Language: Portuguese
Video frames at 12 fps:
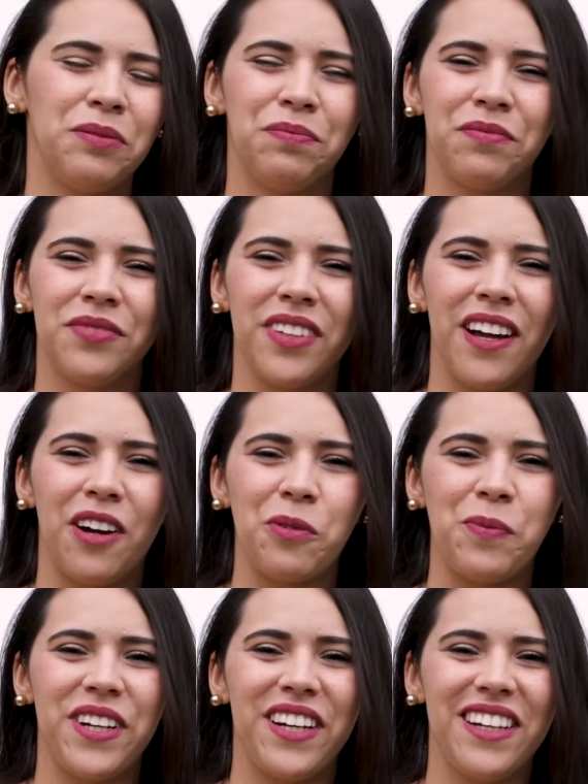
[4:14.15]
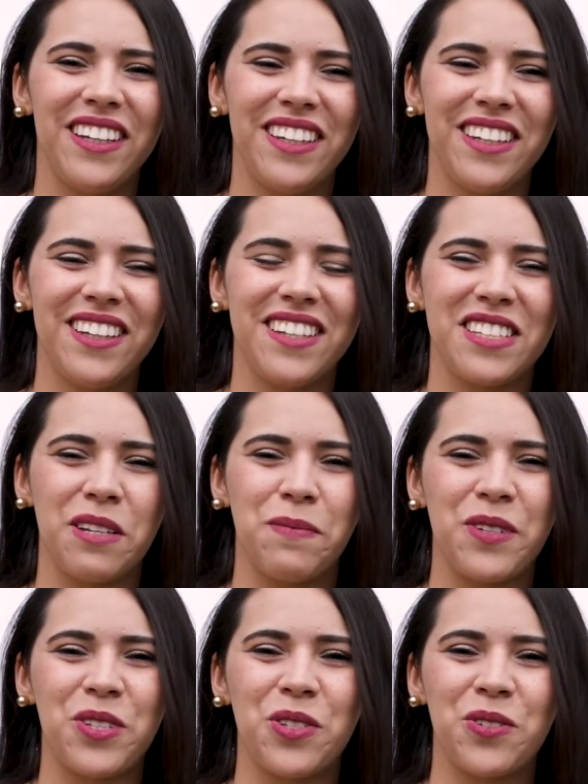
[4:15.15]
Cara. Ah, o Merlin é essa
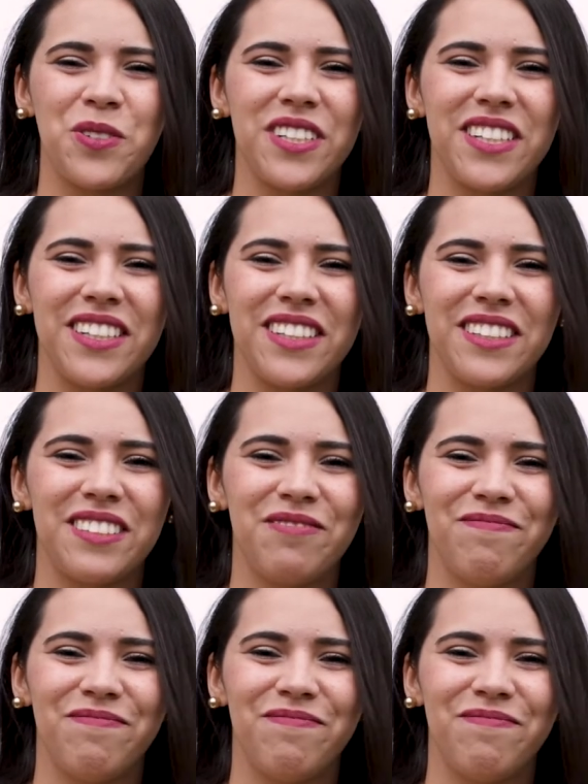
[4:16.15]
pessoa